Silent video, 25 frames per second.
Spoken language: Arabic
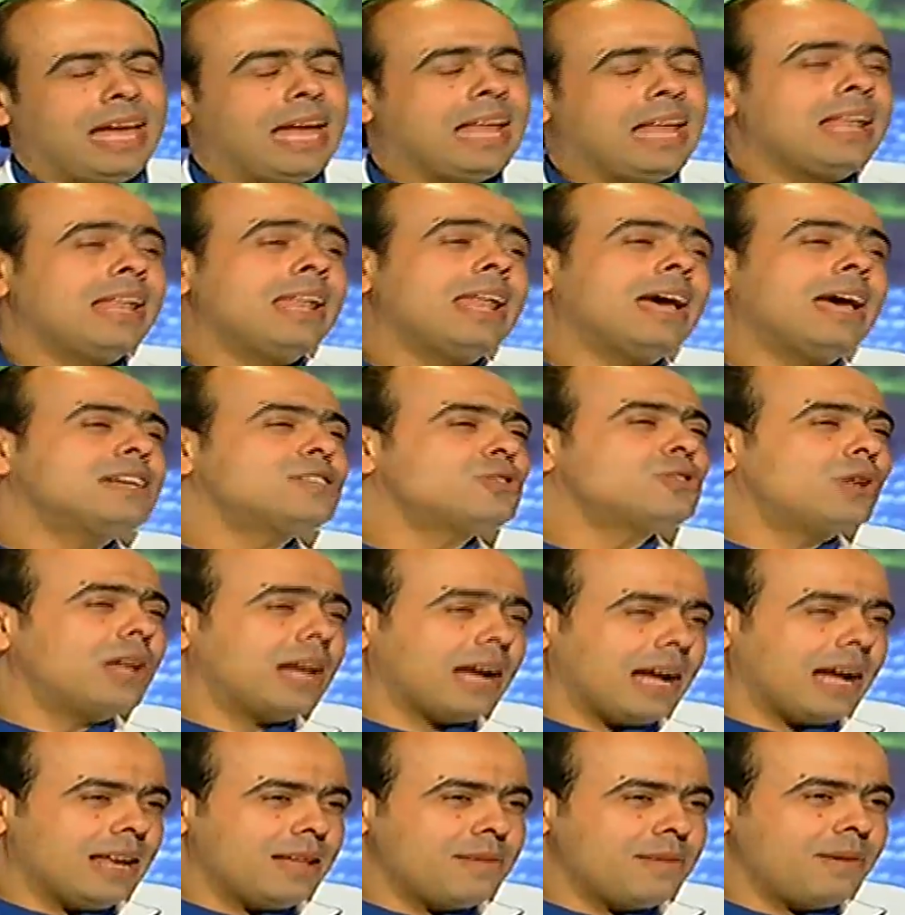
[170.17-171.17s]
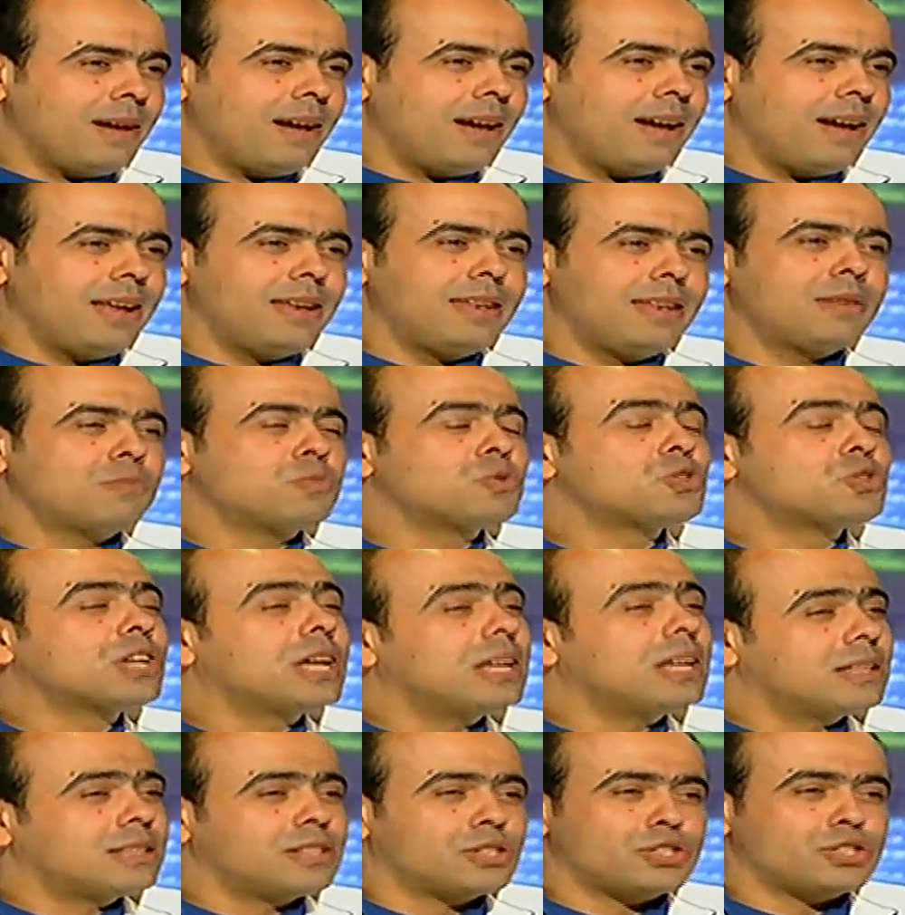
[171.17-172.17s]
اللي انا عايز اقول لك عليه بقى ان
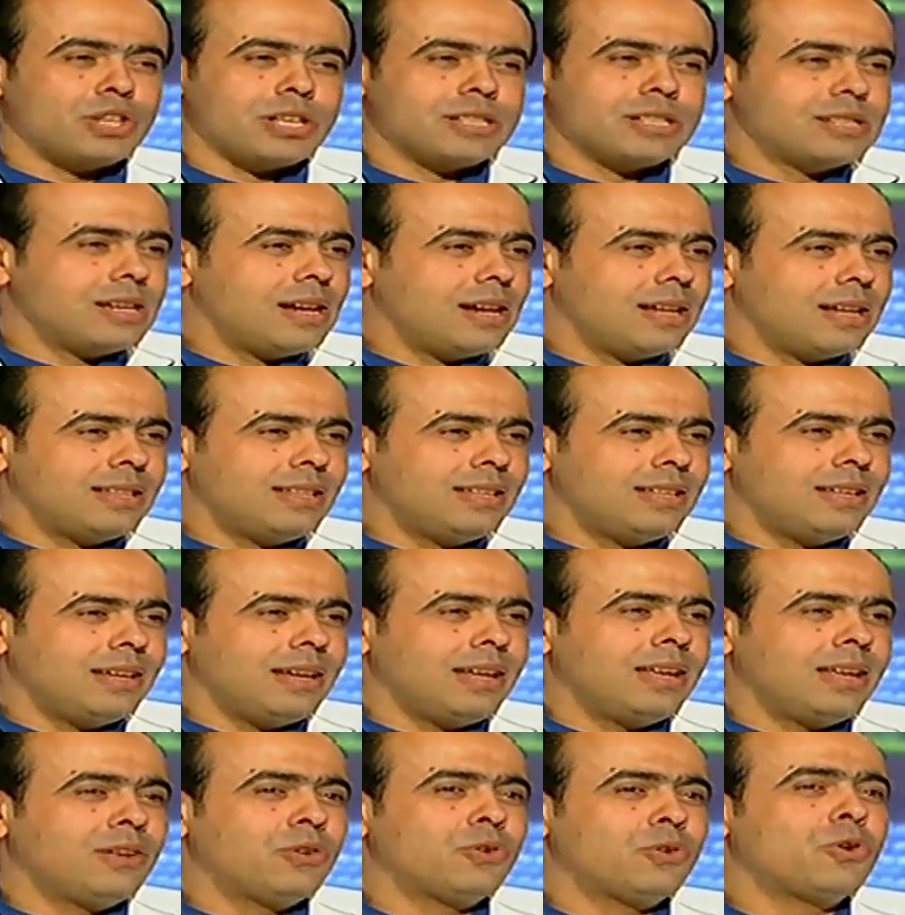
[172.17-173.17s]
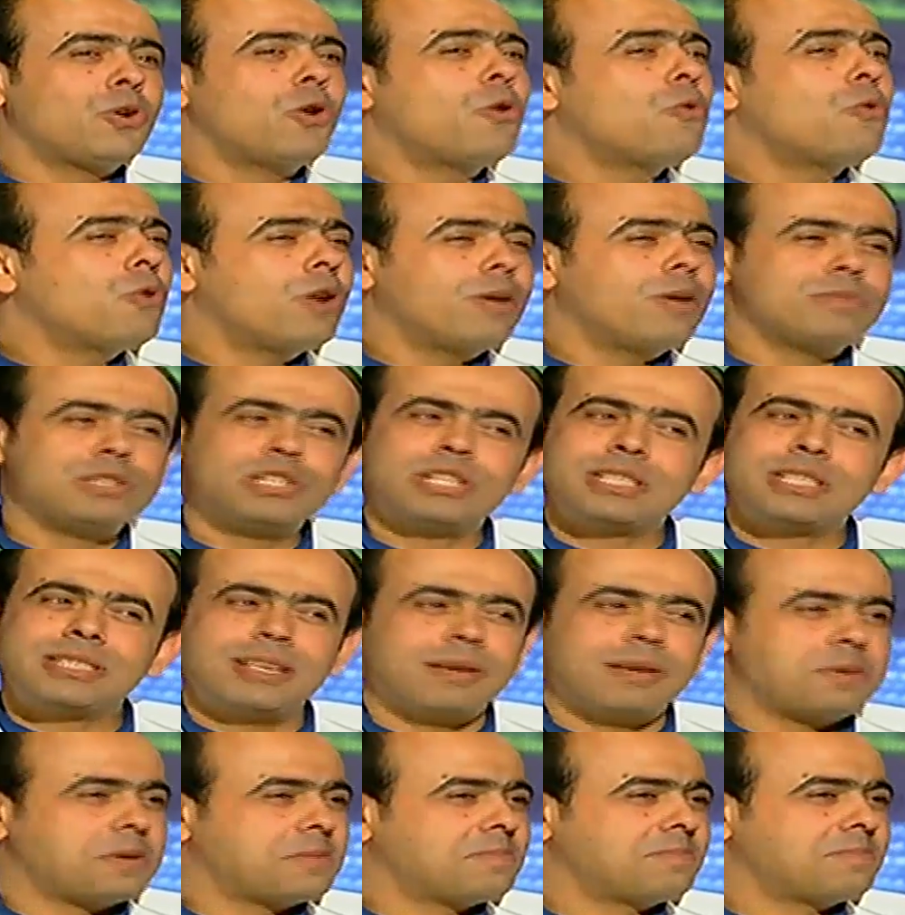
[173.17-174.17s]
مشكله الشخصيه دي ان هو مش
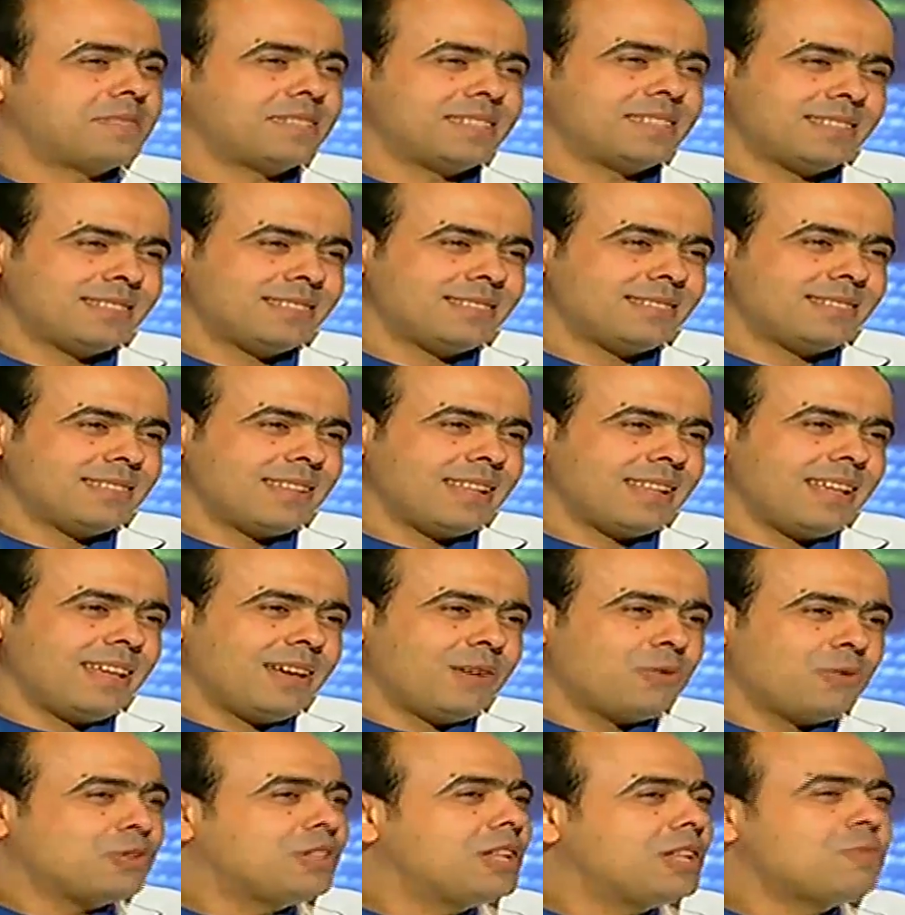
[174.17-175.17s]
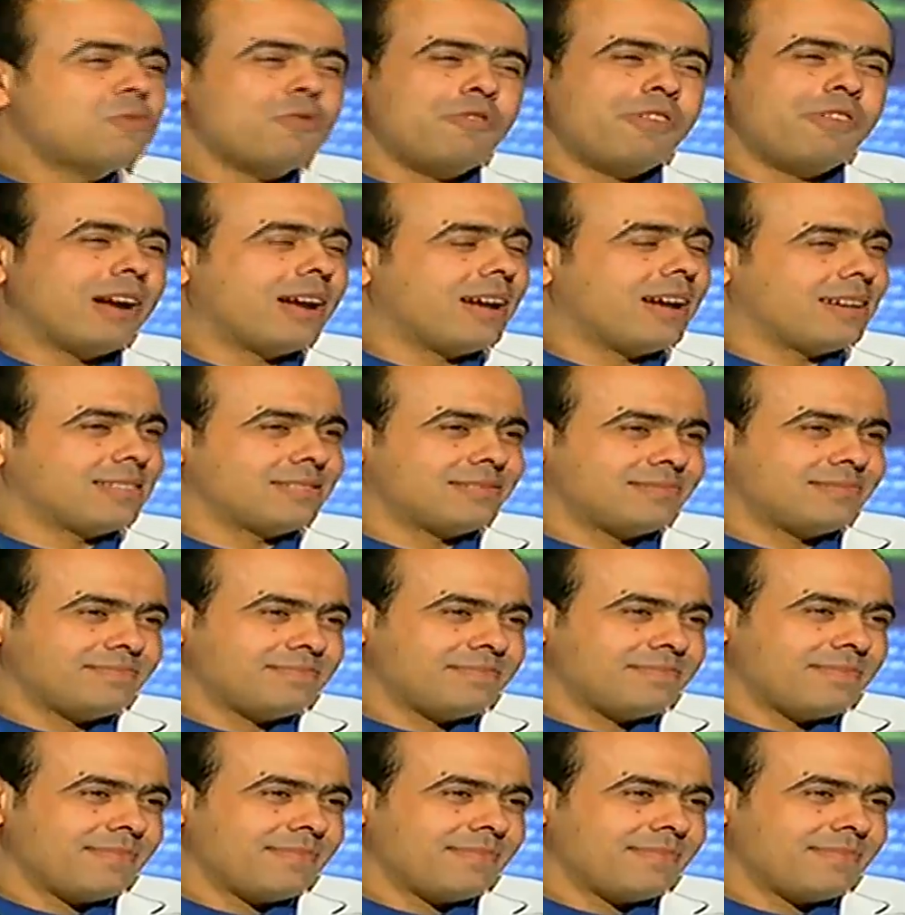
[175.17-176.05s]
السبب ودي المفاجاه على